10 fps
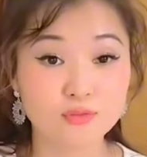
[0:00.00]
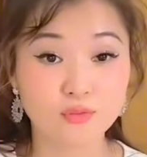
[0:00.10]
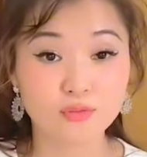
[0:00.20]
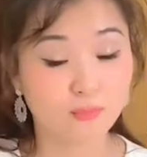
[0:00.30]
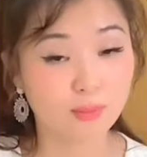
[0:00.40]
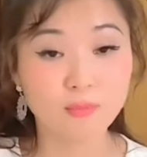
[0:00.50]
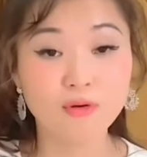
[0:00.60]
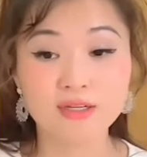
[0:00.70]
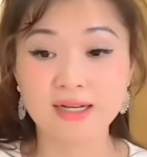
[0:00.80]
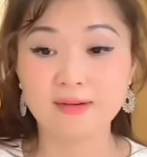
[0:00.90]
vũ trụ cho bạn
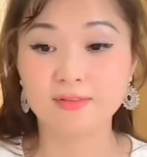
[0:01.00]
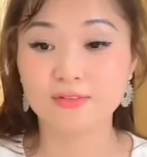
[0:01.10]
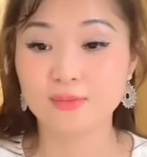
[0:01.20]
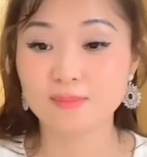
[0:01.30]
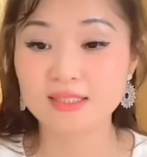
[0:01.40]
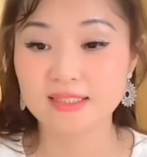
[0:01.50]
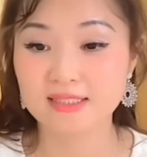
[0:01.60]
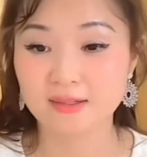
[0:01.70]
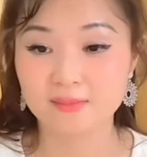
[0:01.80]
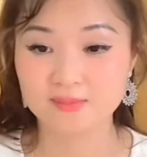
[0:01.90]
muốn hay không mà cho bạn biết
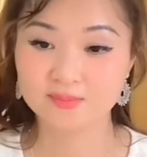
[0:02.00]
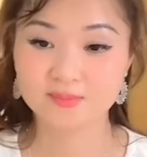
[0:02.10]
hay không